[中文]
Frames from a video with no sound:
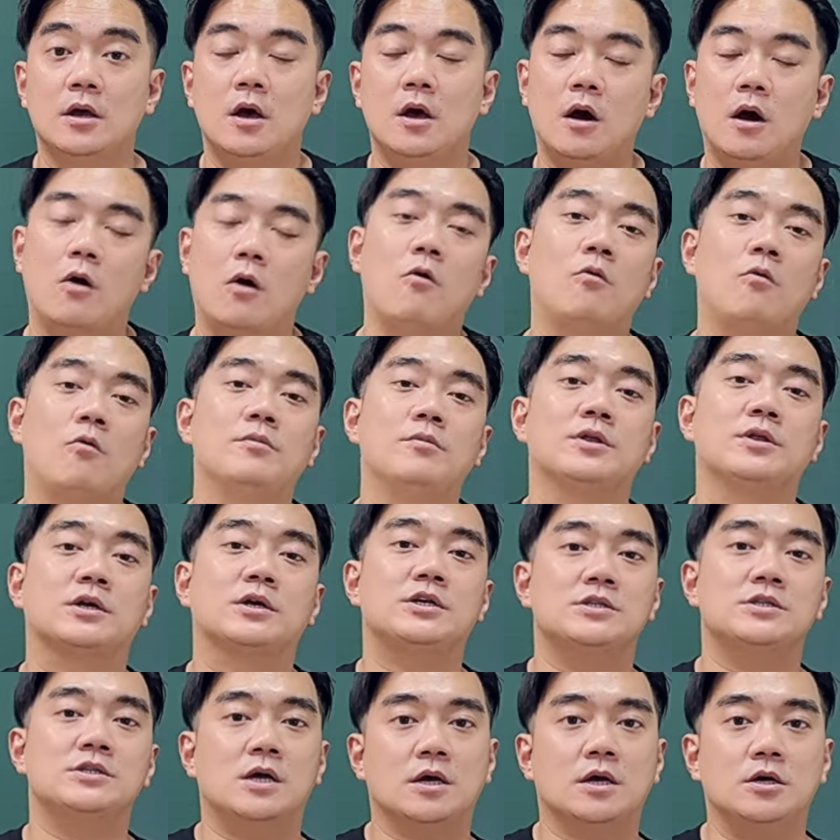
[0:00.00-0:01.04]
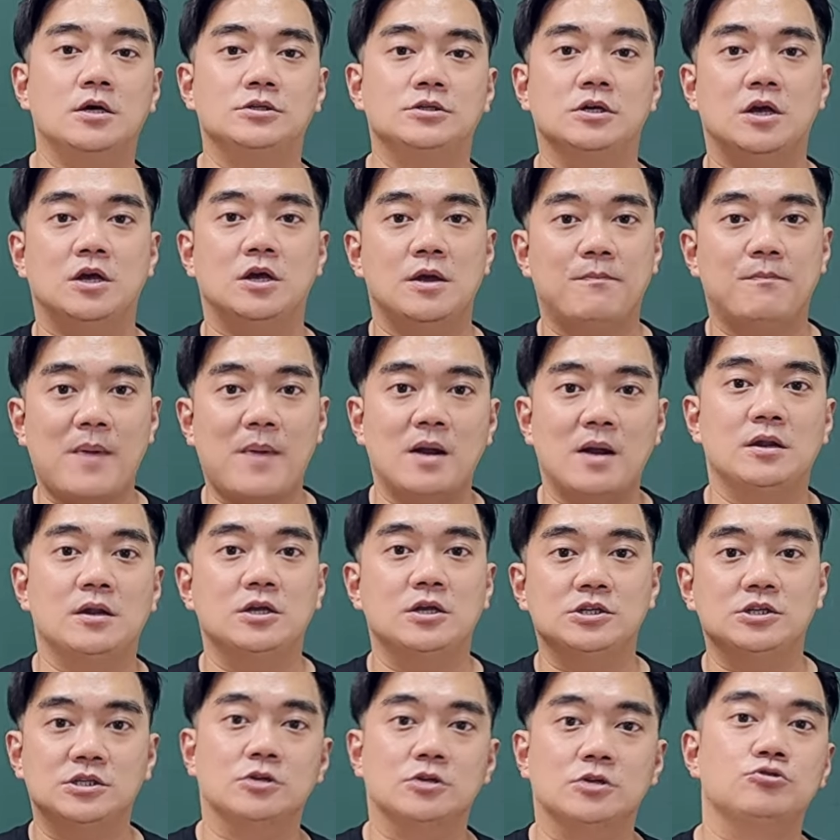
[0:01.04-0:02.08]
好，我们的线上课程可以帮
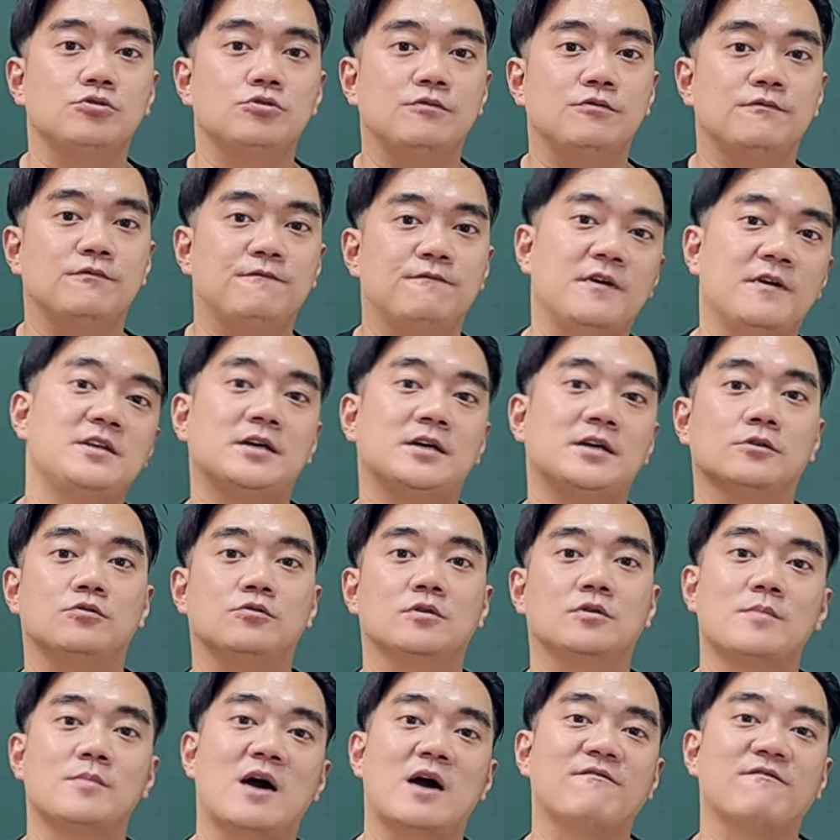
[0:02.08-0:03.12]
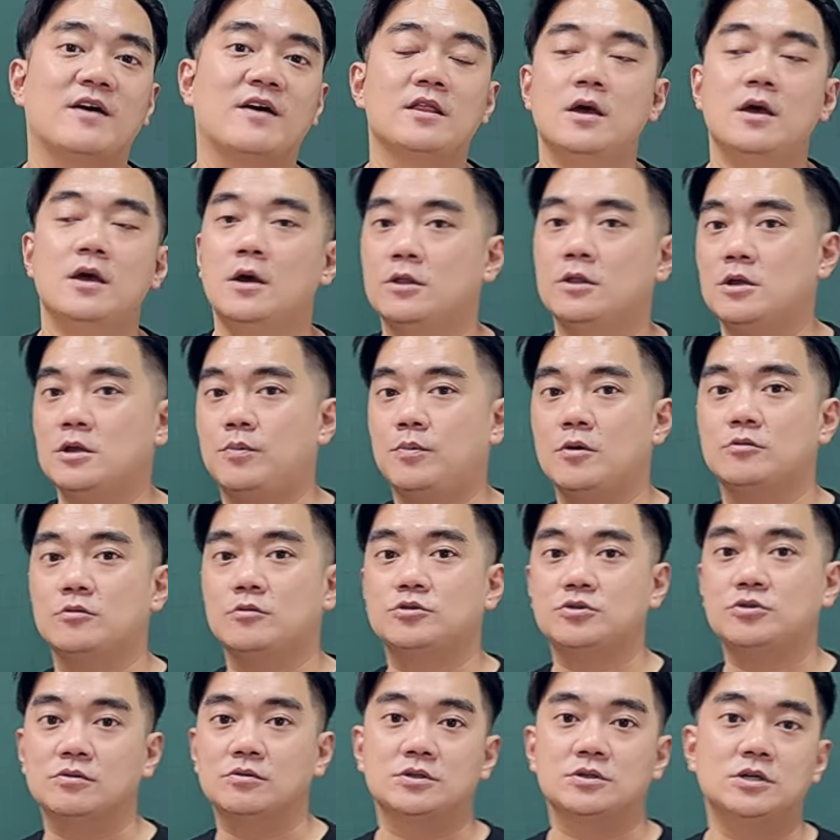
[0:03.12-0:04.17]
你省去非常多的麻烦，你不
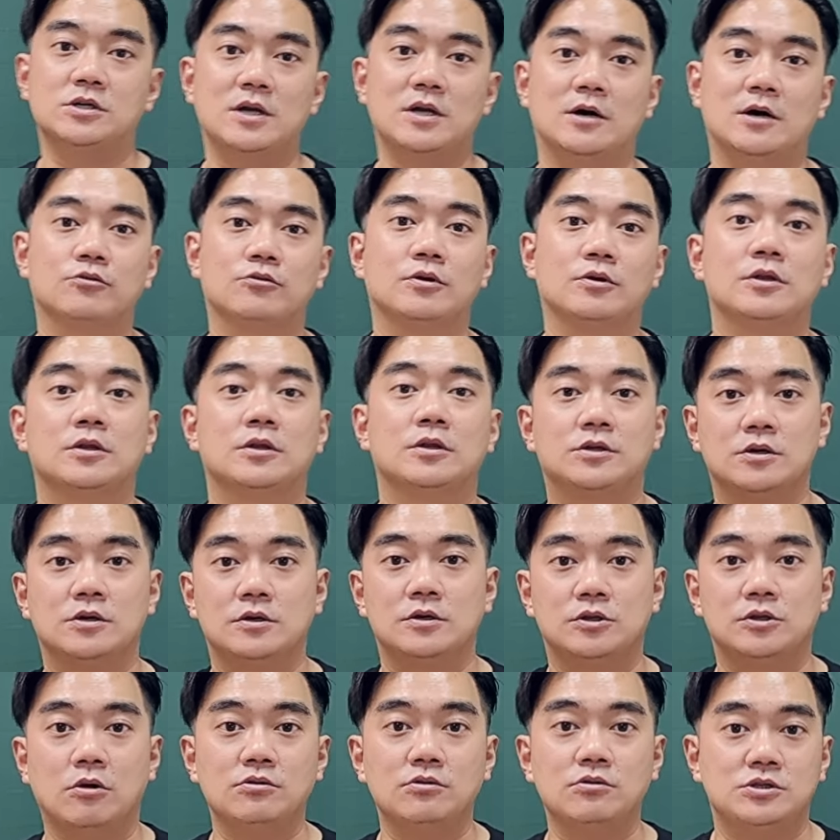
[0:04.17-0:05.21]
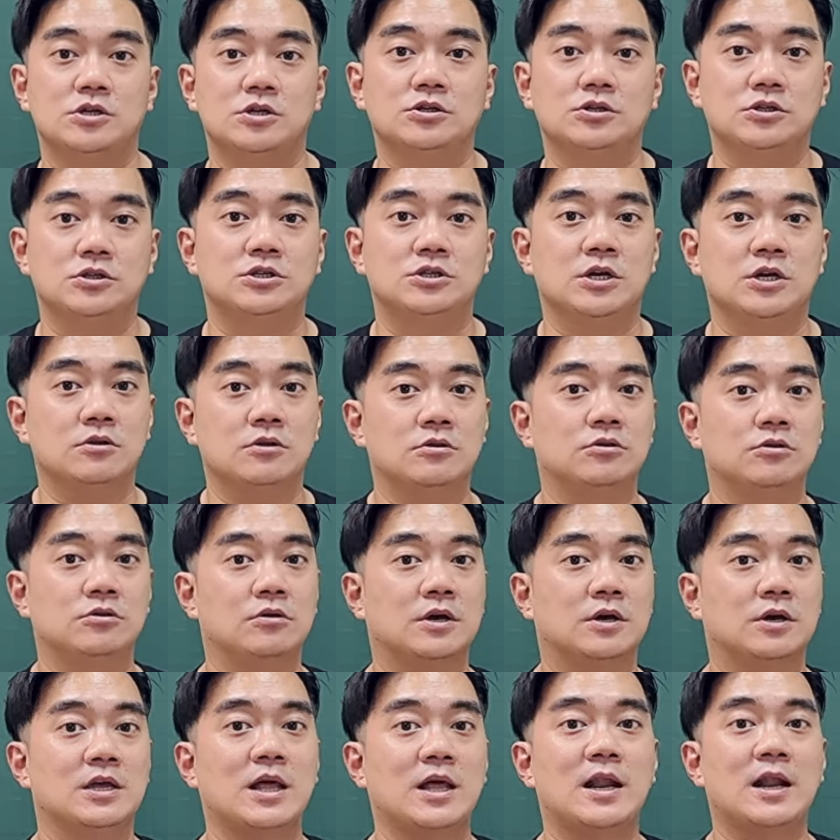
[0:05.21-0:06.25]
用舟车劳顿，这些通勤的时间你
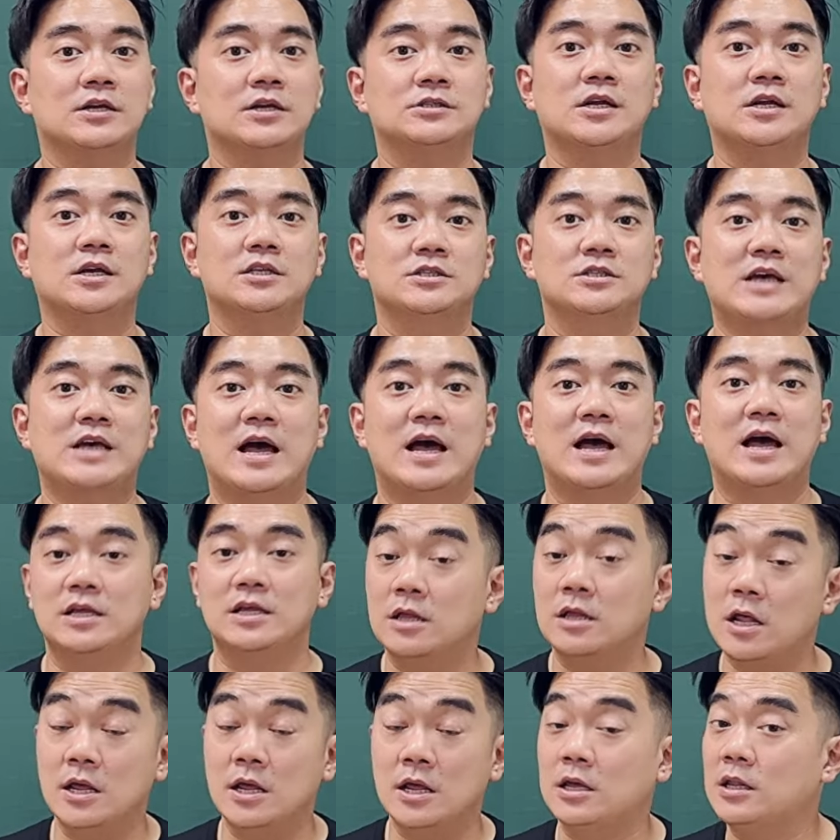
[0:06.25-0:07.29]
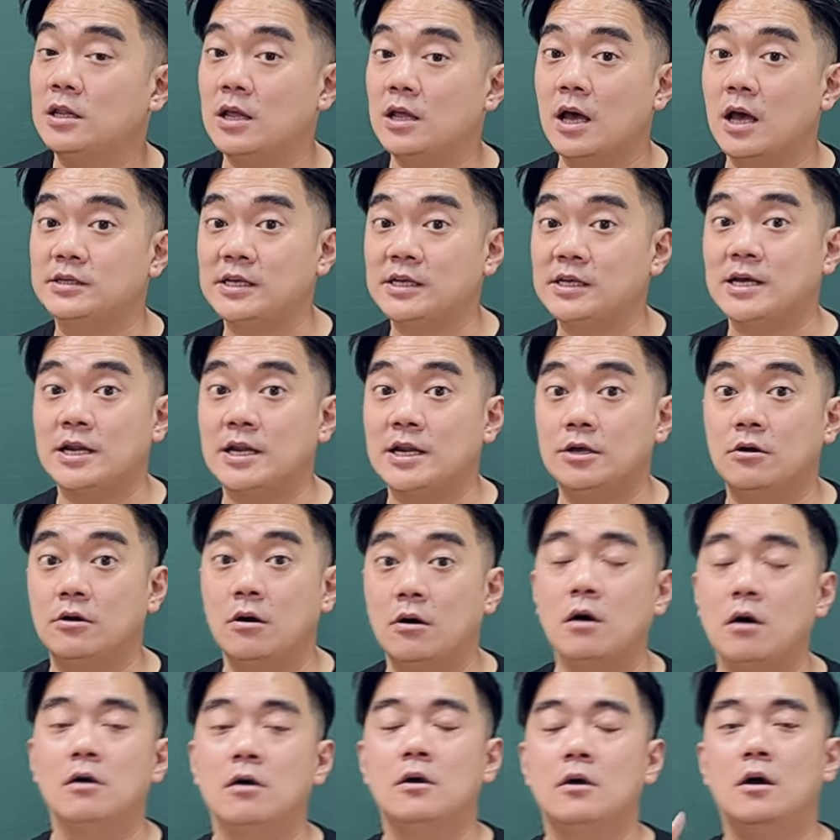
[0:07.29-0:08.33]
都可以拿来善加利呃善加利
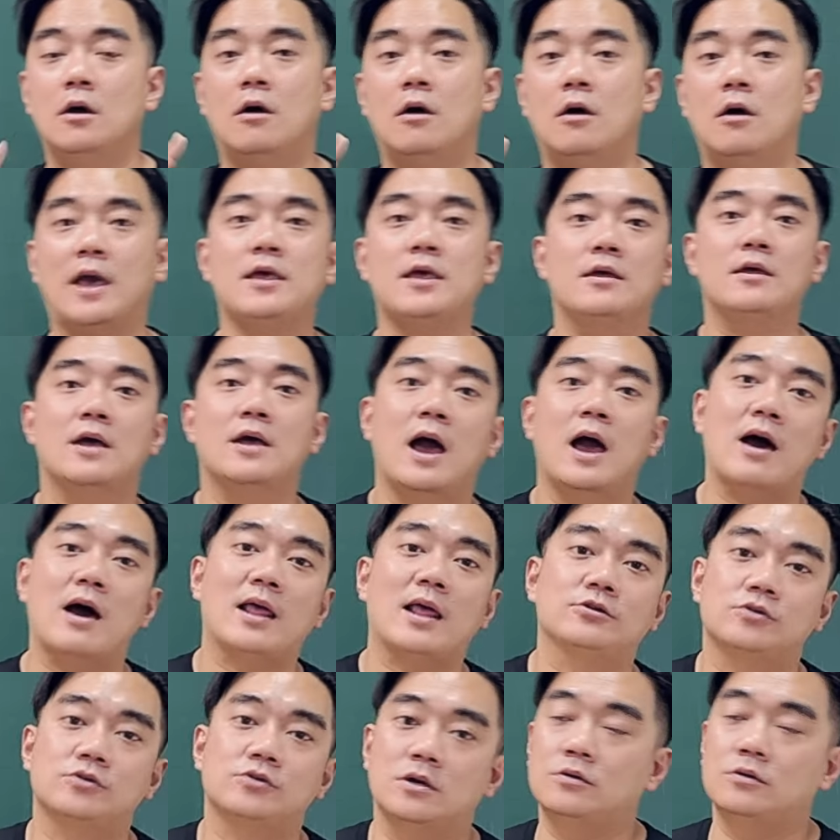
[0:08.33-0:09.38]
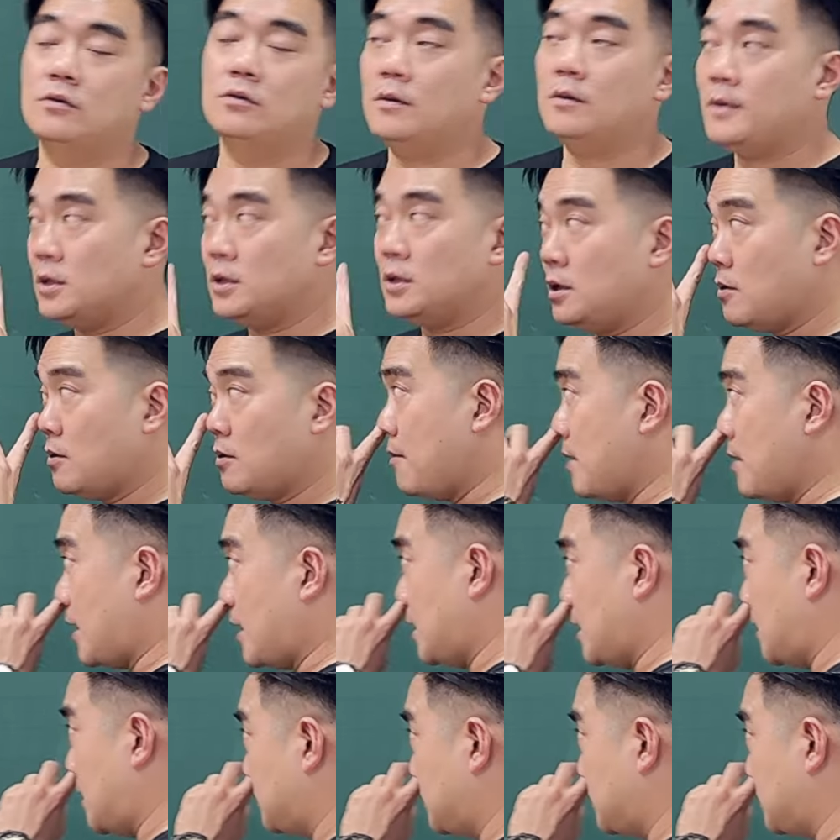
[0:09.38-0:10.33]
用哦。OK， 好来，所以如果没有题的话，我们来看一下